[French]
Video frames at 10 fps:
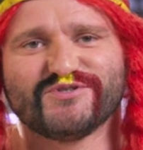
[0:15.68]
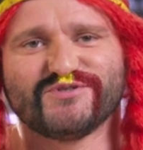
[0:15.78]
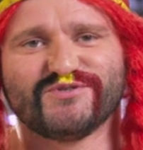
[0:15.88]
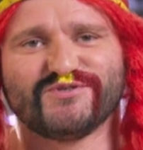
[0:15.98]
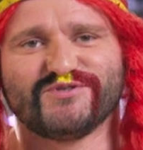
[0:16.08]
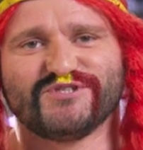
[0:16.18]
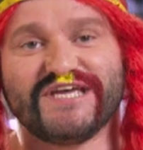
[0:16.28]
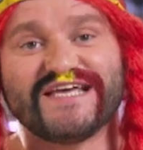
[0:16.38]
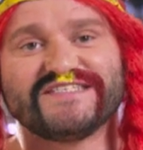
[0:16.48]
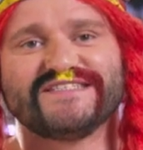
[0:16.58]

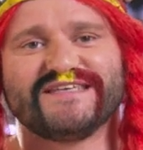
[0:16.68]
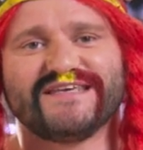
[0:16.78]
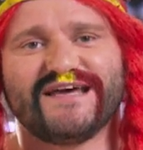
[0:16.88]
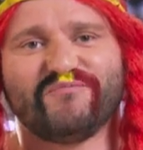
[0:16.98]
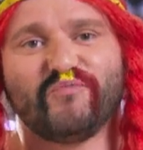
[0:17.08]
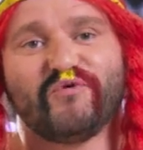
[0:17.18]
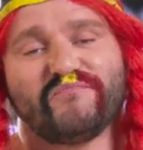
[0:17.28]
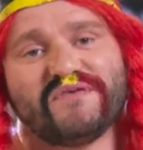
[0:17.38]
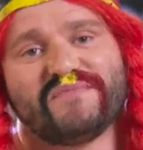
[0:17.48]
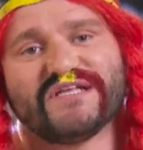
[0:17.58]
j'ai assisté à mon
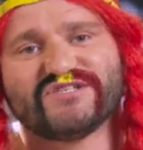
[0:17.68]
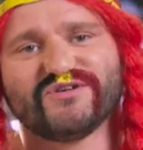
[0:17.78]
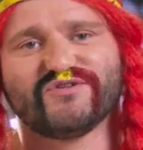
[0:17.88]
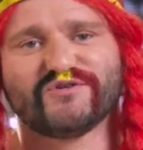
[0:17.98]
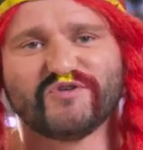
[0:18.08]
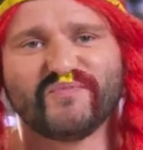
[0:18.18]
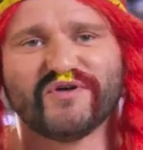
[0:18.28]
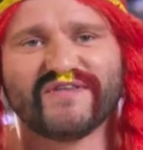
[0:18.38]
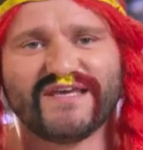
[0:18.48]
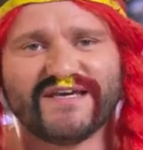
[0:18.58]
premier match en tant que
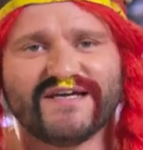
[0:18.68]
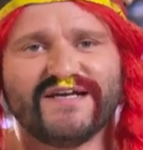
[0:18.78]
supporter